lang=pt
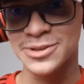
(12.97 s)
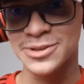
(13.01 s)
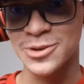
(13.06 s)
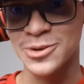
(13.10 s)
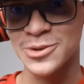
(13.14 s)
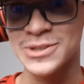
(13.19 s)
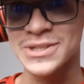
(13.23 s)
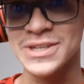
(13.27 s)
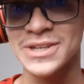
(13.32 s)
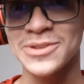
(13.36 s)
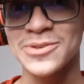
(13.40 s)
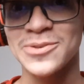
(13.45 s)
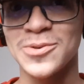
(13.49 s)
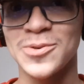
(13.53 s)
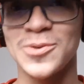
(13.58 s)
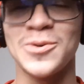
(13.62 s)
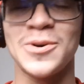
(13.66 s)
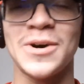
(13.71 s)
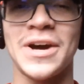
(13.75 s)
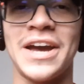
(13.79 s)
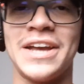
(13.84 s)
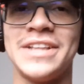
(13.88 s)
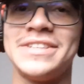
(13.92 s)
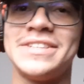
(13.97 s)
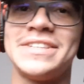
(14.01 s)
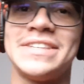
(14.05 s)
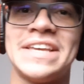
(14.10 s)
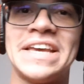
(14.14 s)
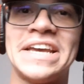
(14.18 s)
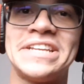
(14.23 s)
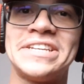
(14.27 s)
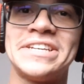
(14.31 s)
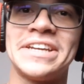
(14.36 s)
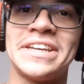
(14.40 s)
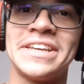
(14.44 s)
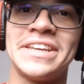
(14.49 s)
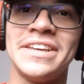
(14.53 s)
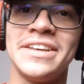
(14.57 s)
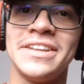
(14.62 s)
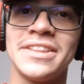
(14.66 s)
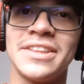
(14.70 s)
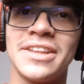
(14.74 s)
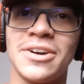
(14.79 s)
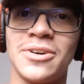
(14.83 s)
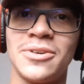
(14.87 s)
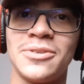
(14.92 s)
tô usando o headset aqui,
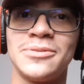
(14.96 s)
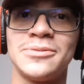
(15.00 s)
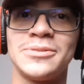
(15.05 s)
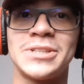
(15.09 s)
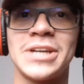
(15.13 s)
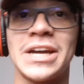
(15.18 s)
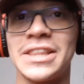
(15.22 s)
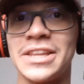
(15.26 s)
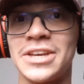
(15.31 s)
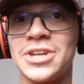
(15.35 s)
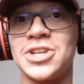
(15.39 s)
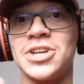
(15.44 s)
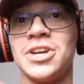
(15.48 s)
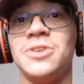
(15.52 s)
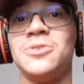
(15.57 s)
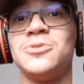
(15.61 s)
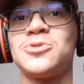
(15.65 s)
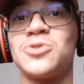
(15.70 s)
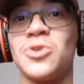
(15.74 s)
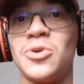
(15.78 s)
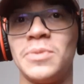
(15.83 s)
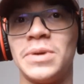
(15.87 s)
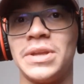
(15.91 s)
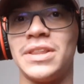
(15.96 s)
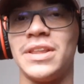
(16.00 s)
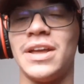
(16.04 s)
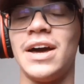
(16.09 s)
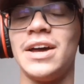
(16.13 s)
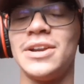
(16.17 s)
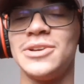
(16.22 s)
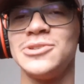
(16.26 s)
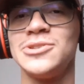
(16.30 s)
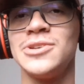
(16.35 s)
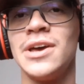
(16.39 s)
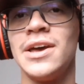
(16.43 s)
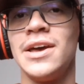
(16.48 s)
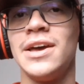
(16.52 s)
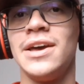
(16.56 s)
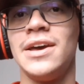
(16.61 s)
então já deixem nos comentários